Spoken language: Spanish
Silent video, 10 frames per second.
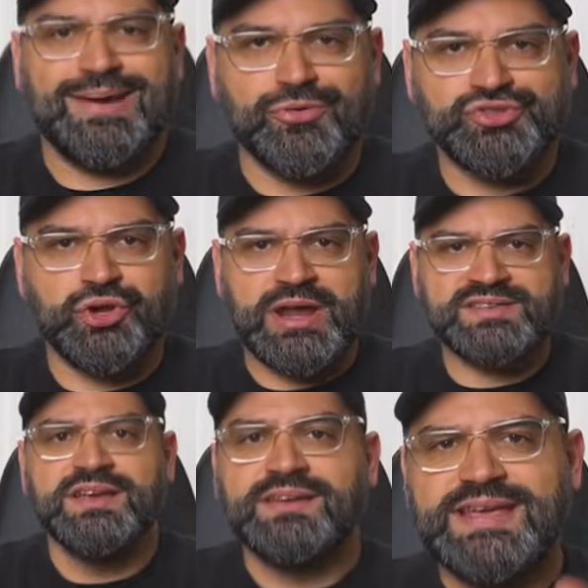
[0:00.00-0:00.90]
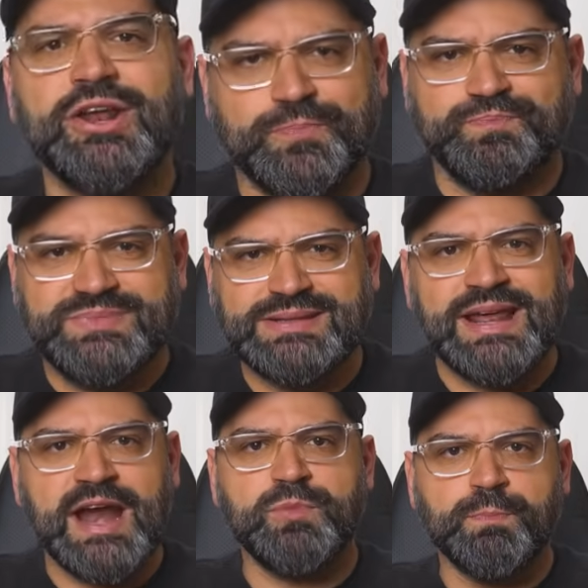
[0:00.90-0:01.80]
las consolas, quiero
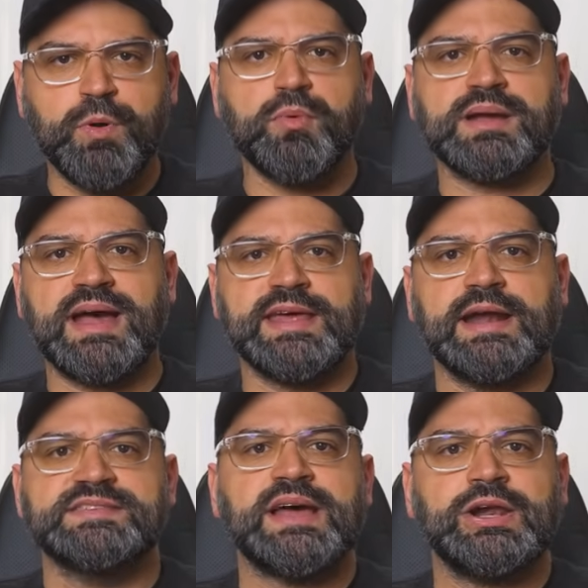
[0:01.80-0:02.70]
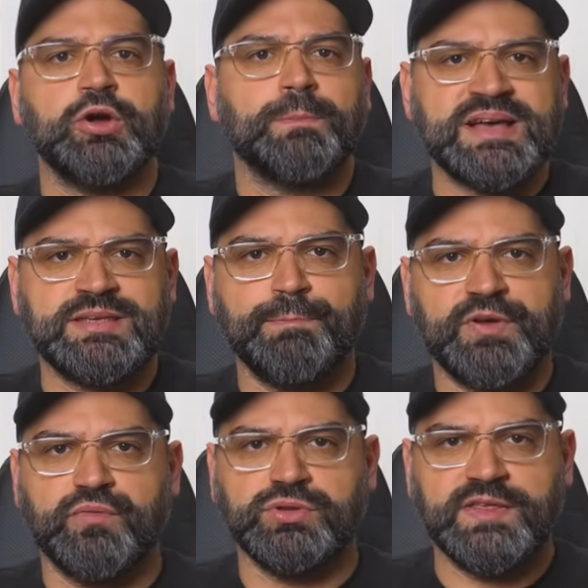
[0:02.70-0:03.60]
detenerme un poco acá y analizarlo más en
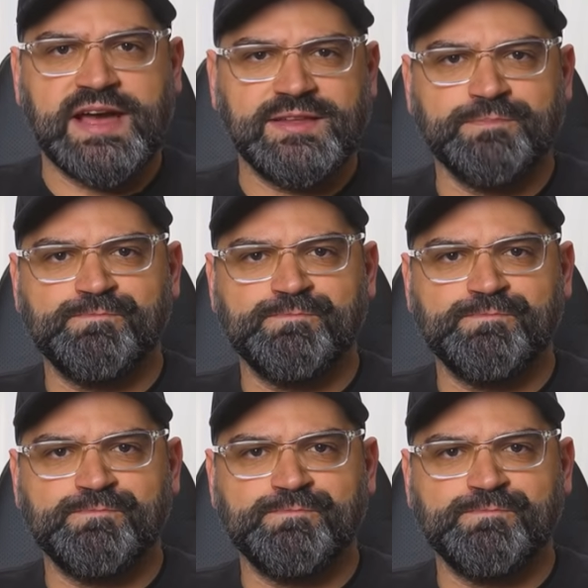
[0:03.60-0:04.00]
profundidad.